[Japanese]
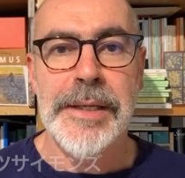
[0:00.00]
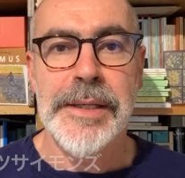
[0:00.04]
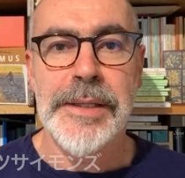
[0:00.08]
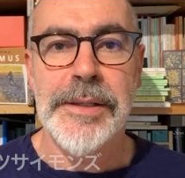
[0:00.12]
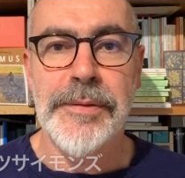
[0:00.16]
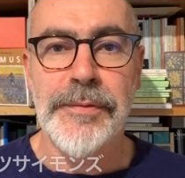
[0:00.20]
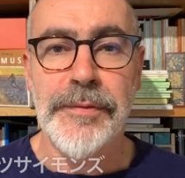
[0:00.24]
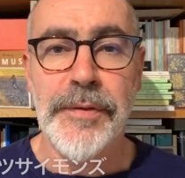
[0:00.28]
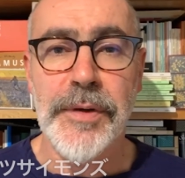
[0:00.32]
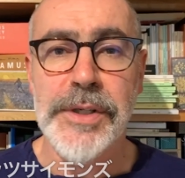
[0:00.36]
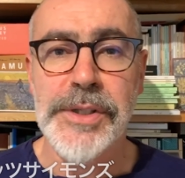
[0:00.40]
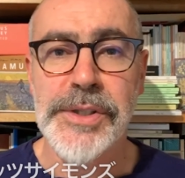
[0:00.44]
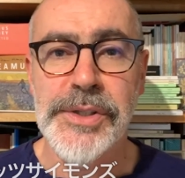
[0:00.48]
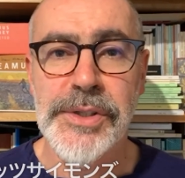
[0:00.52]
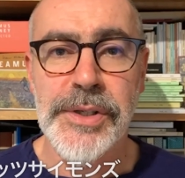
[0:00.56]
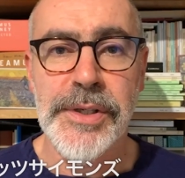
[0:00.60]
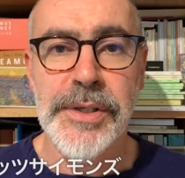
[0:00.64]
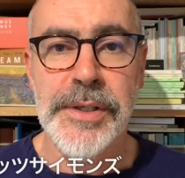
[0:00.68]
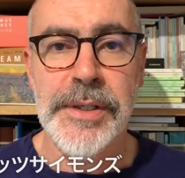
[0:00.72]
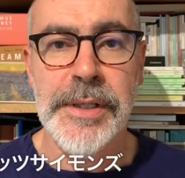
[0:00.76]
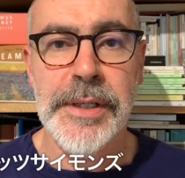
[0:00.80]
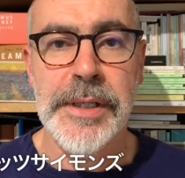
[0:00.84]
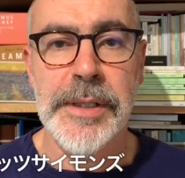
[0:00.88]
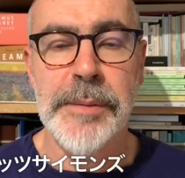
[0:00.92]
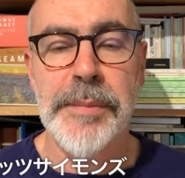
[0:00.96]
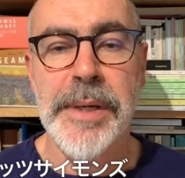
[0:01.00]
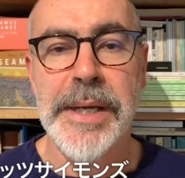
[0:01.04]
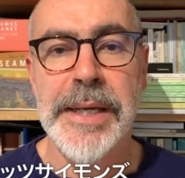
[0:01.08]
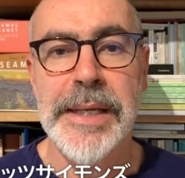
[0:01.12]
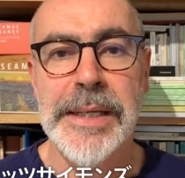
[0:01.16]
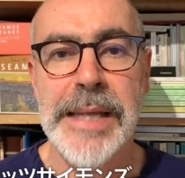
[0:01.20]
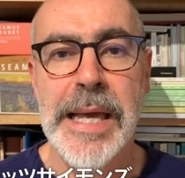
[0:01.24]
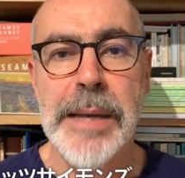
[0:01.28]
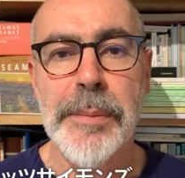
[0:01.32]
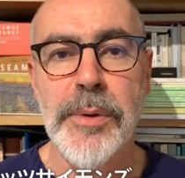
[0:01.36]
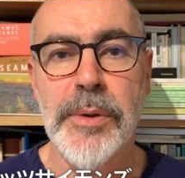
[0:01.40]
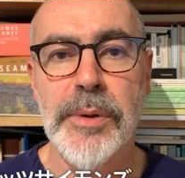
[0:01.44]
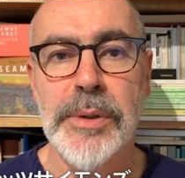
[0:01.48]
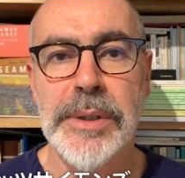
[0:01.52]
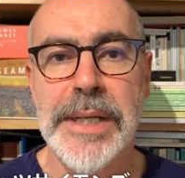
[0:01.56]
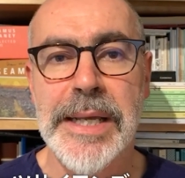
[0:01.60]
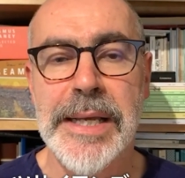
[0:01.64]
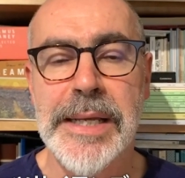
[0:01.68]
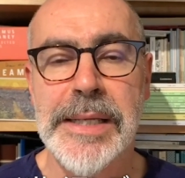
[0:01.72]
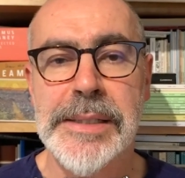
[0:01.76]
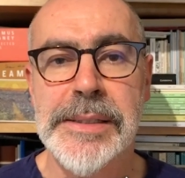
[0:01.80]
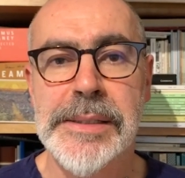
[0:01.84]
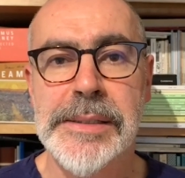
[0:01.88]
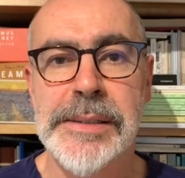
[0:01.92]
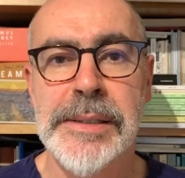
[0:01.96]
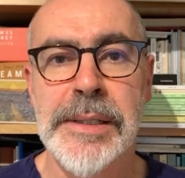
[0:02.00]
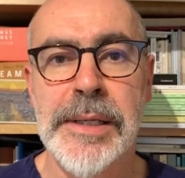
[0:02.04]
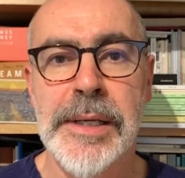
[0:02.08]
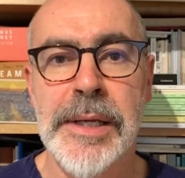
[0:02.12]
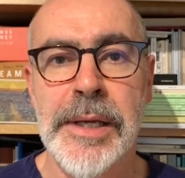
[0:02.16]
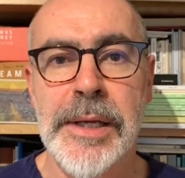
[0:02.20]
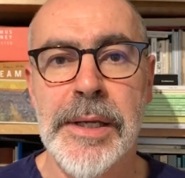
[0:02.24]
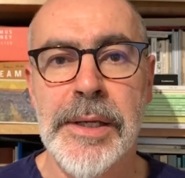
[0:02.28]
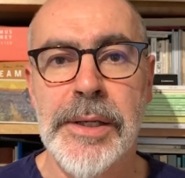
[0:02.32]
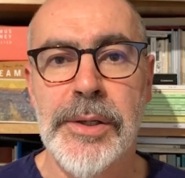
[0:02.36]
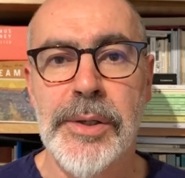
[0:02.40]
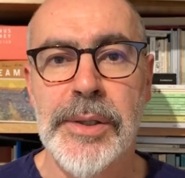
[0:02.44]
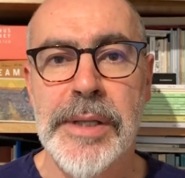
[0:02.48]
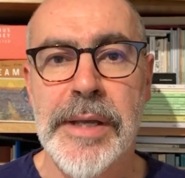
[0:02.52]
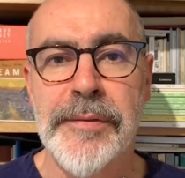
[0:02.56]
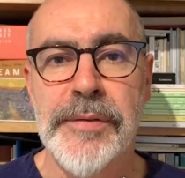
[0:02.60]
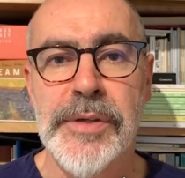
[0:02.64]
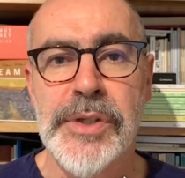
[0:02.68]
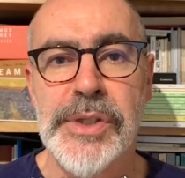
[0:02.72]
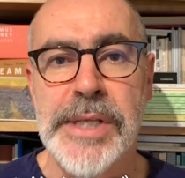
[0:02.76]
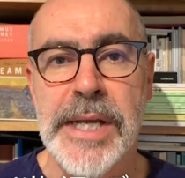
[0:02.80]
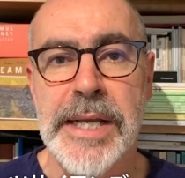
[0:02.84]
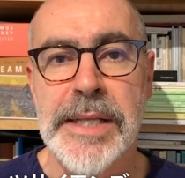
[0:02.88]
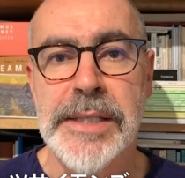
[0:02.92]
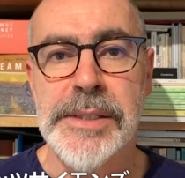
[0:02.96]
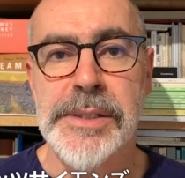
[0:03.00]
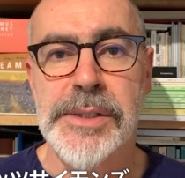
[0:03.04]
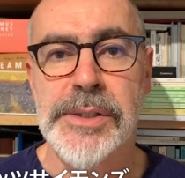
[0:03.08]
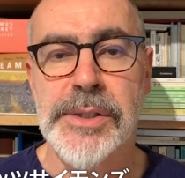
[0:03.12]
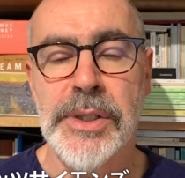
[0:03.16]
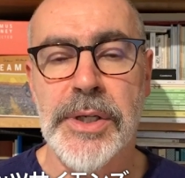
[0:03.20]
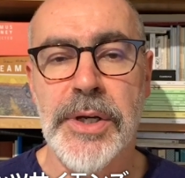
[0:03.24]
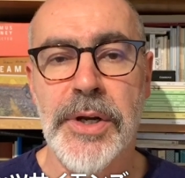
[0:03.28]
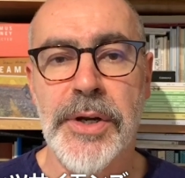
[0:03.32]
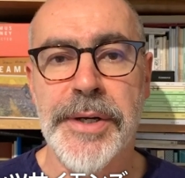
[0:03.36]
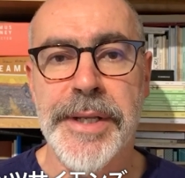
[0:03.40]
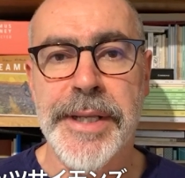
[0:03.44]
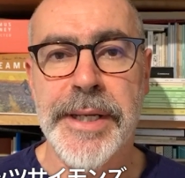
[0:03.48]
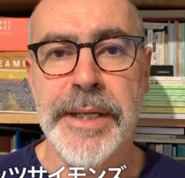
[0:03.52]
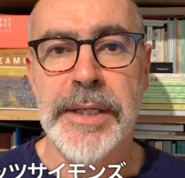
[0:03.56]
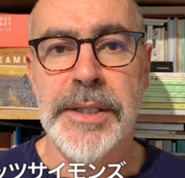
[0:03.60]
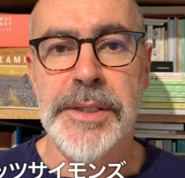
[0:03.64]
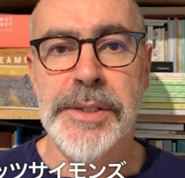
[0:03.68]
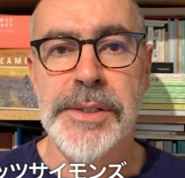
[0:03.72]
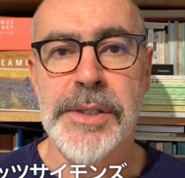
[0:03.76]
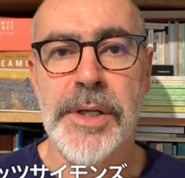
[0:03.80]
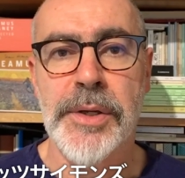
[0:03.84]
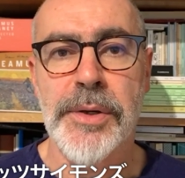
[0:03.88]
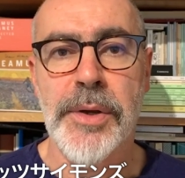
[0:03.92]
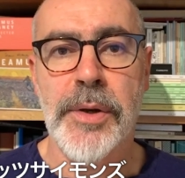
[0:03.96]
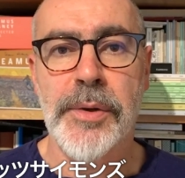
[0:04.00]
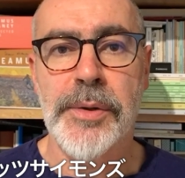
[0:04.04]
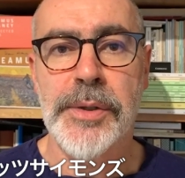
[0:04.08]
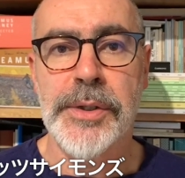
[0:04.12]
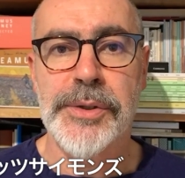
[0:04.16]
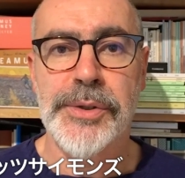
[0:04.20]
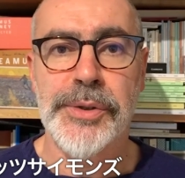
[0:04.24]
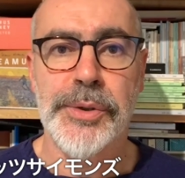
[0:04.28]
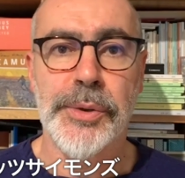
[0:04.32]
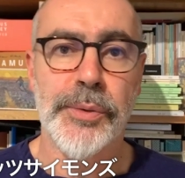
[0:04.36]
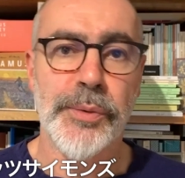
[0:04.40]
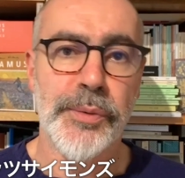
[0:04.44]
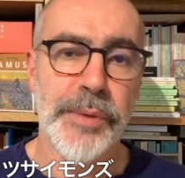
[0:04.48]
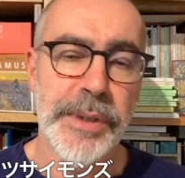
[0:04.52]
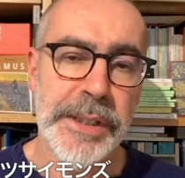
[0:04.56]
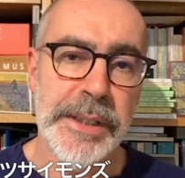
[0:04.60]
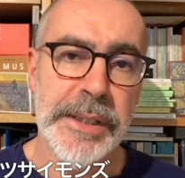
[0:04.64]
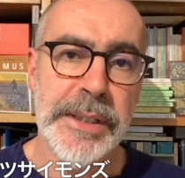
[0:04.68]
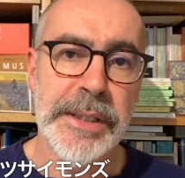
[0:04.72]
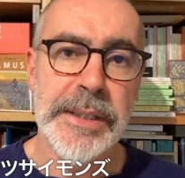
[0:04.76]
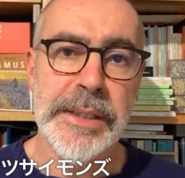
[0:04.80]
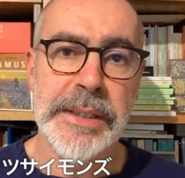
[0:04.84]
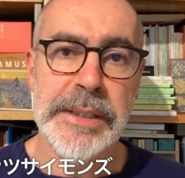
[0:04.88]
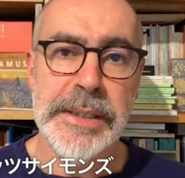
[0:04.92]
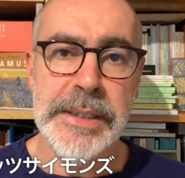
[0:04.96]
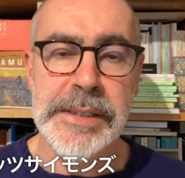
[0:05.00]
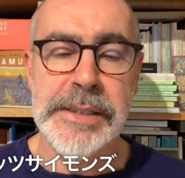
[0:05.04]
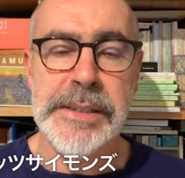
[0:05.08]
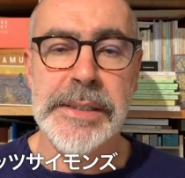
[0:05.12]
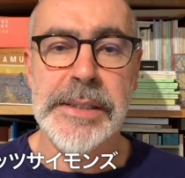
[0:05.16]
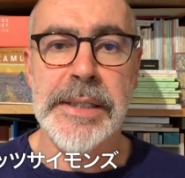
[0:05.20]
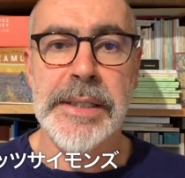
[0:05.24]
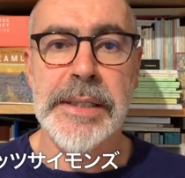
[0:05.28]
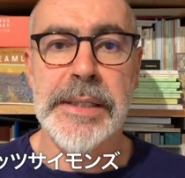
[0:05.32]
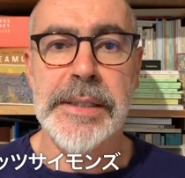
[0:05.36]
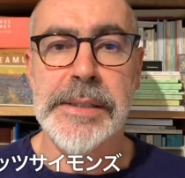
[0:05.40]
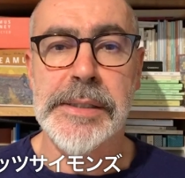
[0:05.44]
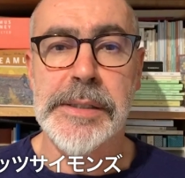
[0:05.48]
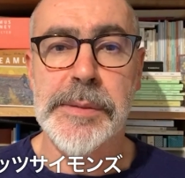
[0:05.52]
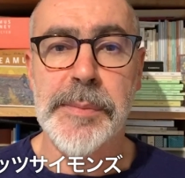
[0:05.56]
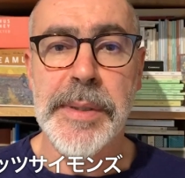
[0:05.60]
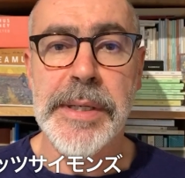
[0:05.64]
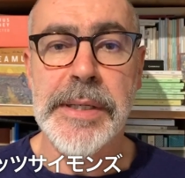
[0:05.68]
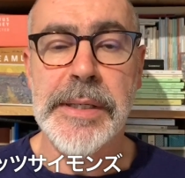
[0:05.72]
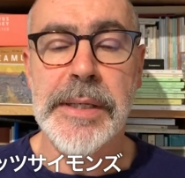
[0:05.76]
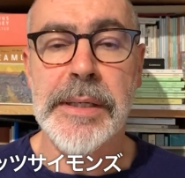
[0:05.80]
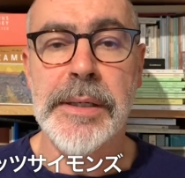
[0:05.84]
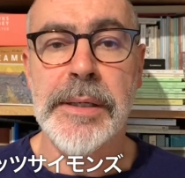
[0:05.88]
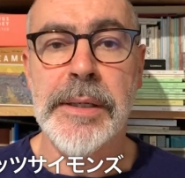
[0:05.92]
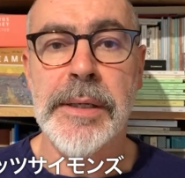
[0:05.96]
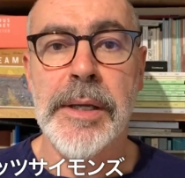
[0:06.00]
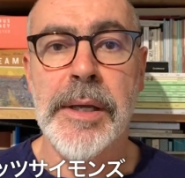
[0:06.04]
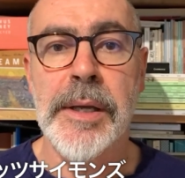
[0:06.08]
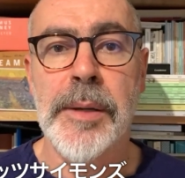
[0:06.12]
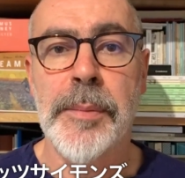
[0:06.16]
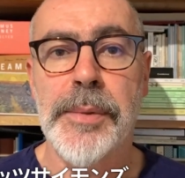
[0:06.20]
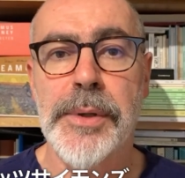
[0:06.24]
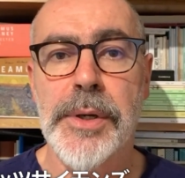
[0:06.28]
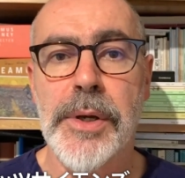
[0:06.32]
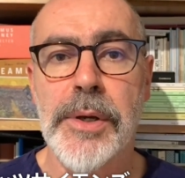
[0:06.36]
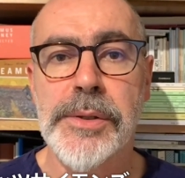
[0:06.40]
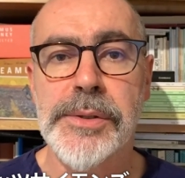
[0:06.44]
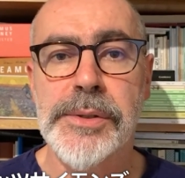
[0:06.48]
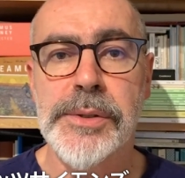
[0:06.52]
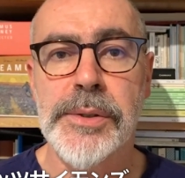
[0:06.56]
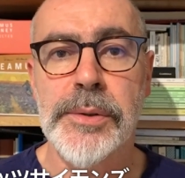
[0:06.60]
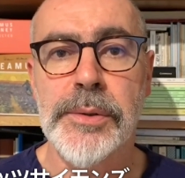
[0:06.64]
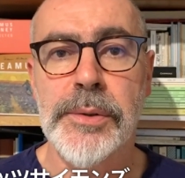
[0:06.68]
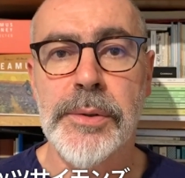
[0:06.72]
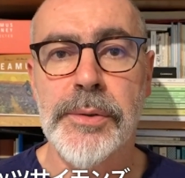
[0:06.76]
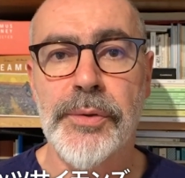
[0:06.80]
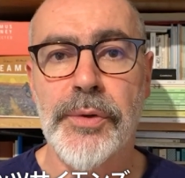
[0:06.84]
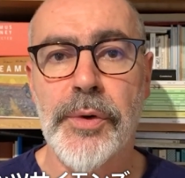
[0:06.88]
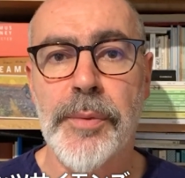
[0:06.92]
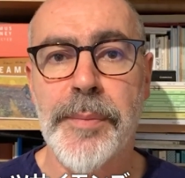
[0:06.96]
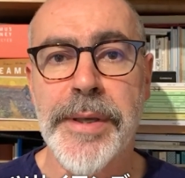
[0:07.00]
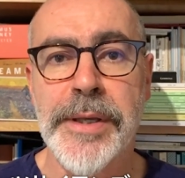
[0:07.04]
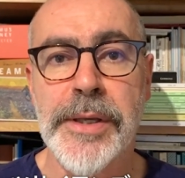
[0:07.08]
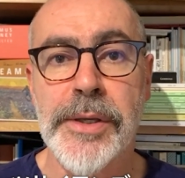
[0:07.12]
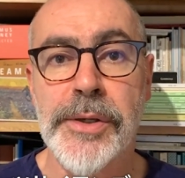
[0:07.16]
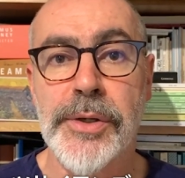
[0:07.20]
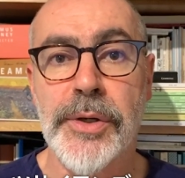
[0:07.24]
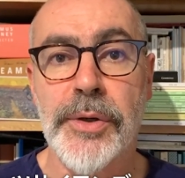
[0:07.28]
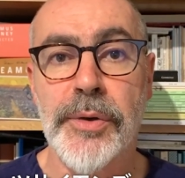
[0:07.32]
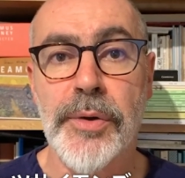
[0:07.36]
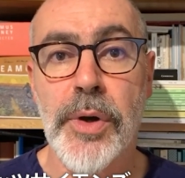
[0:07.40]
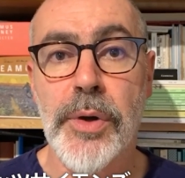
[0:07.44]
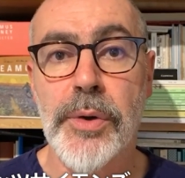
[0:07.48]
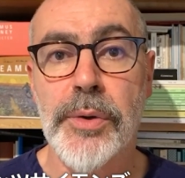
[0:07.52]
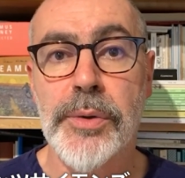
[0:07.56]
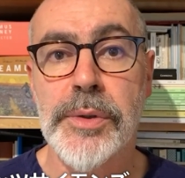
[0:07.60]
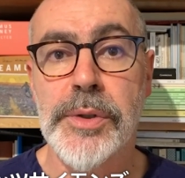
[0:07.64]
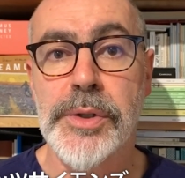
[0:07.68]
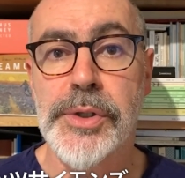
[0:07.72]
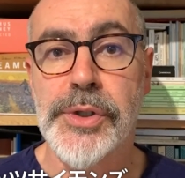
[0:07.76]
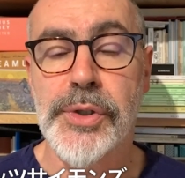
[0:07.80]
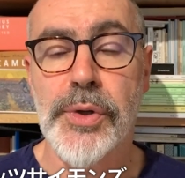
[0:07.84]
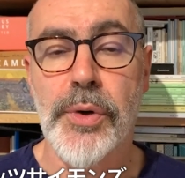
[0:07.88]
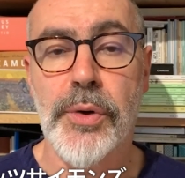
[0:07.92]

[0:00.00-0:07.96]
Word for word: first year, in my labo class, you'll have a chance to learn English not only through reading and listening and speaking, but also through making your own short